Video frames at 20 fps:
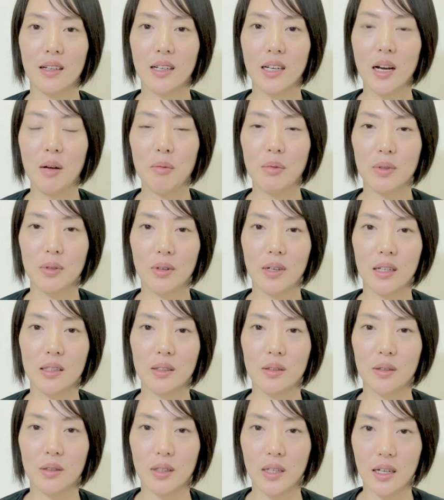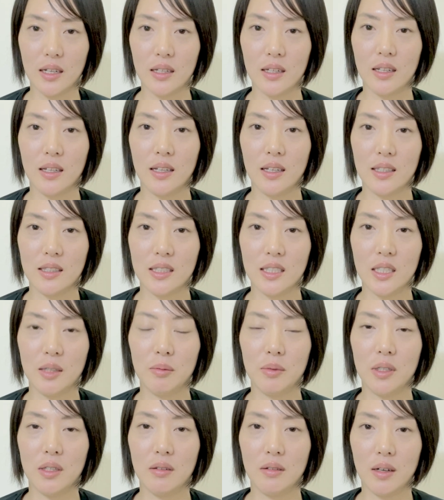川本監督や
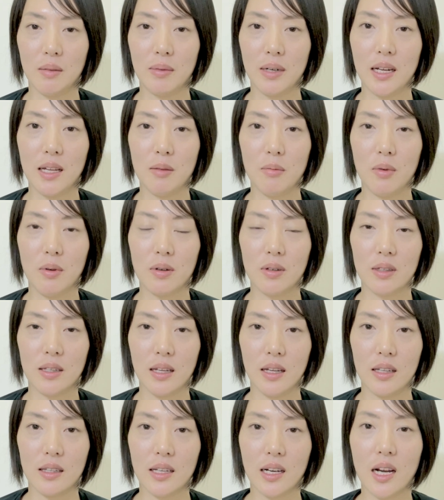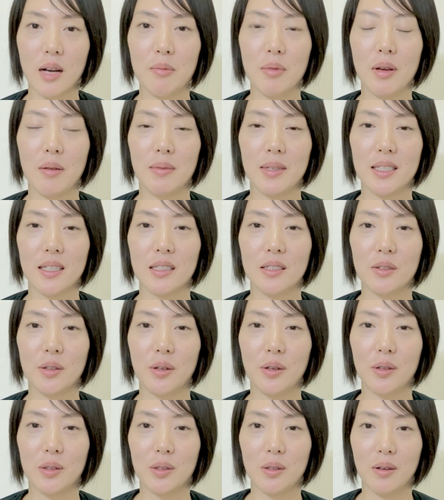チームにはバレーボールで高みを目指すと
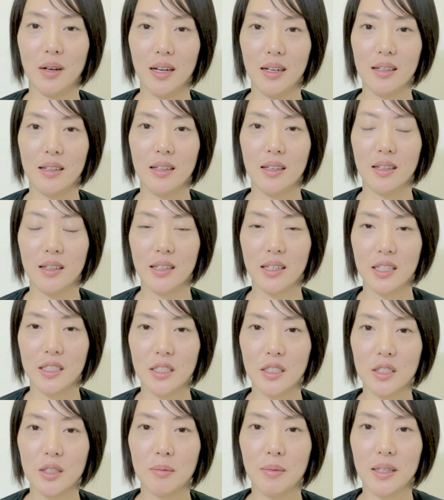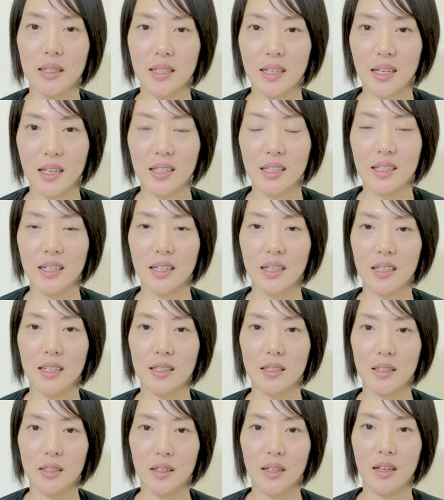いうことは技術面だけに限
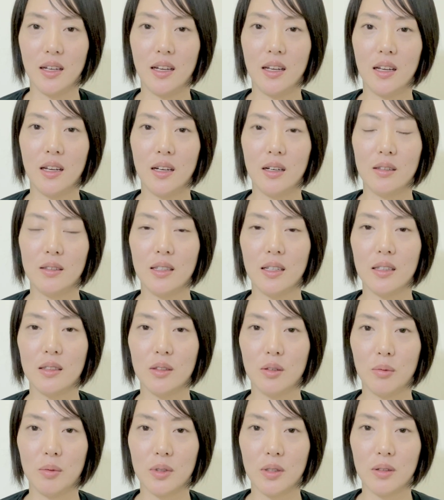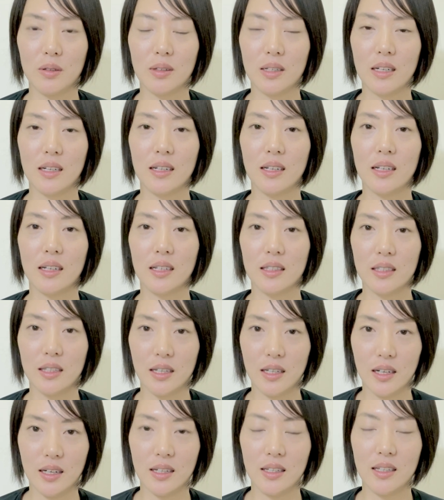らず普段のものの考え方
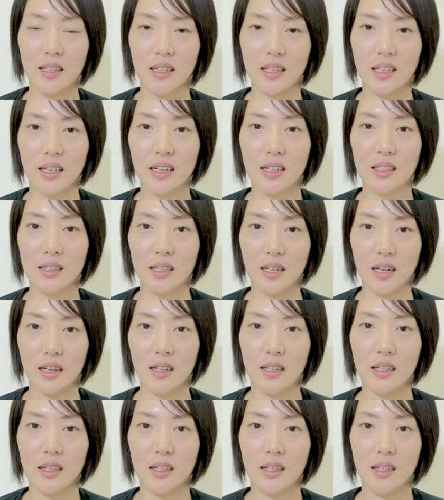や生き方